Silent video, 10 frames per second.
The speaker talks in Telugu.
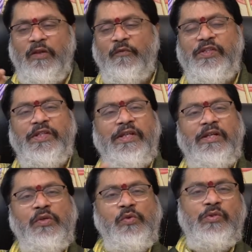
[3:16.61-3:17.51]
డెఫిసిట్
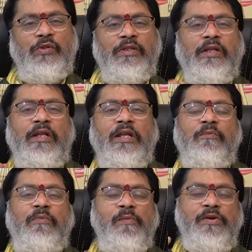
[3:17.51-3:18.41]
ఏంటి చూస్తాం దాన్ని ఎలా
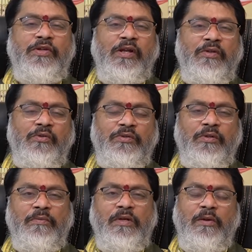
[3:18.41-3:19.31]
ఇంప్లిమెంట్ చేయాలని చూస్తాం